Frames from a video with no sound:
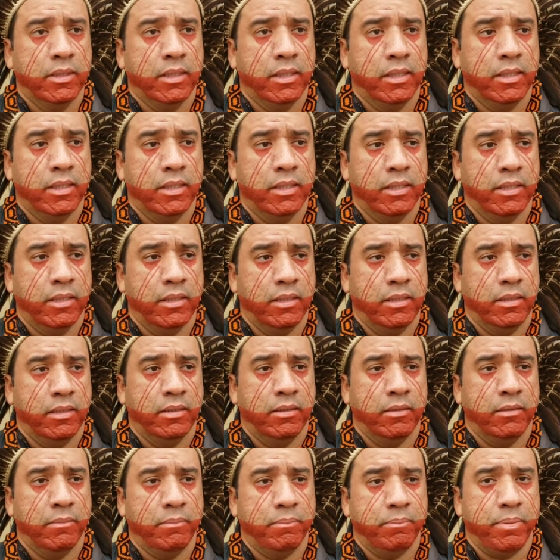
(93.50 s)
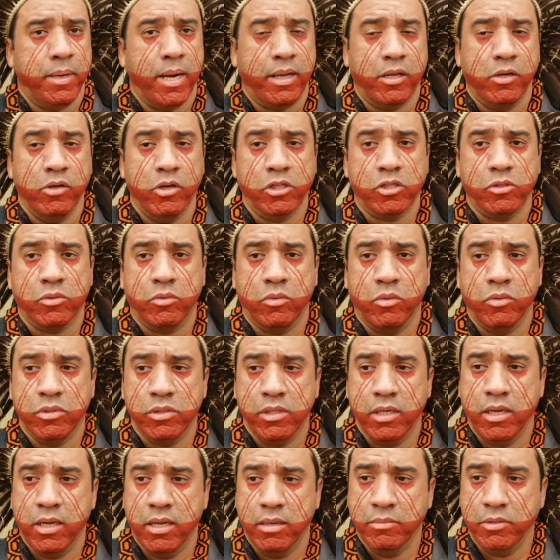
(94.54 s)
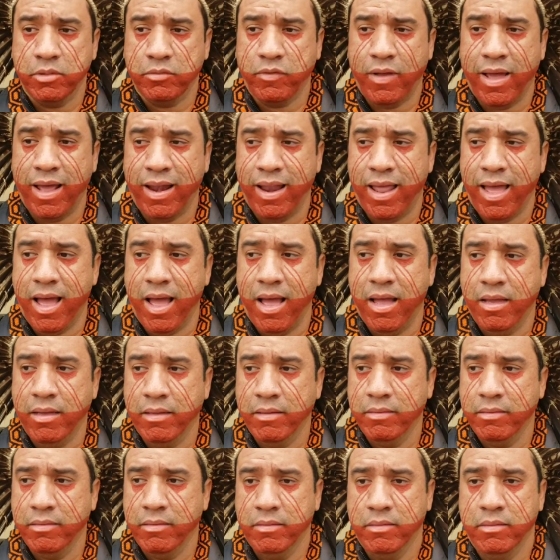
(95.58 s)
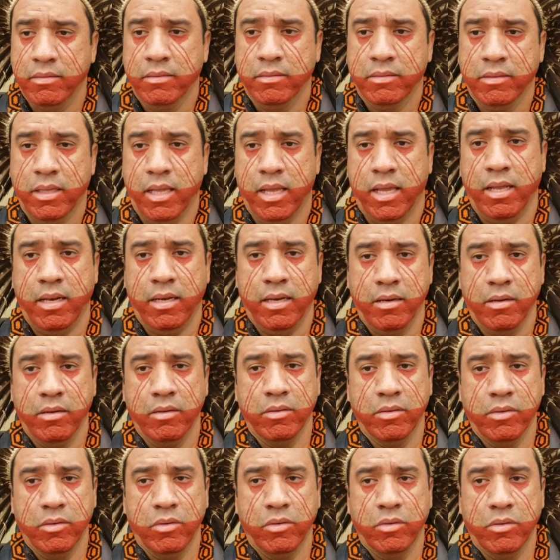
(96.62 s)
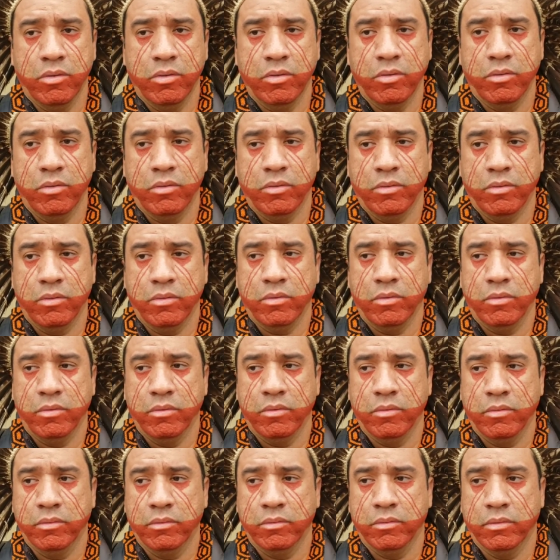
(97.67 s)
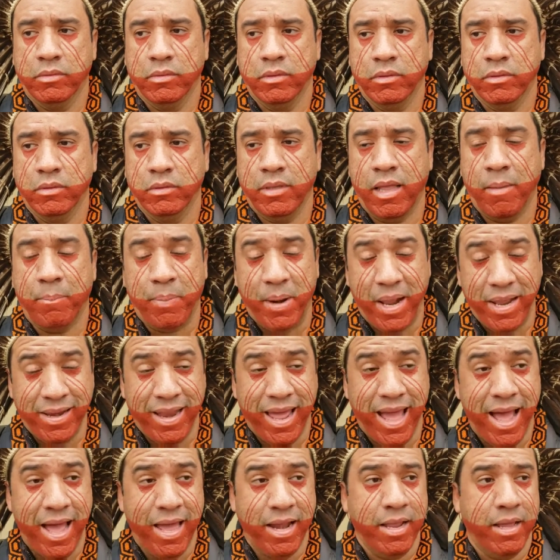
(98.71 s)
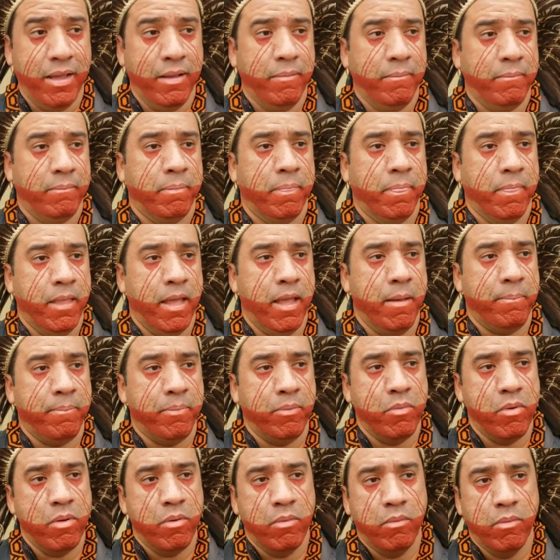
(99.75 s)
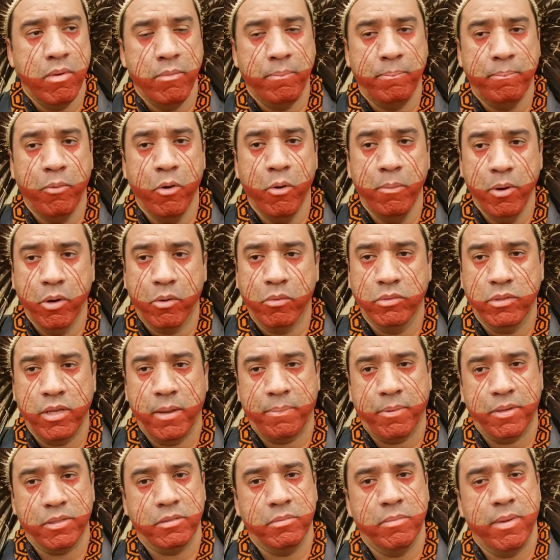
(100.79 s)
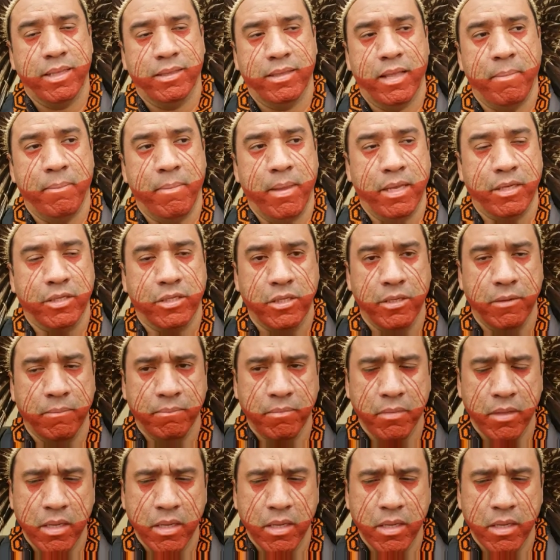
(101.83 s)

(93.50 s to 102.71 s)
uh, para que nós consigamos falar né, no, no, na plenária, né, para um, um, público de aproximadamente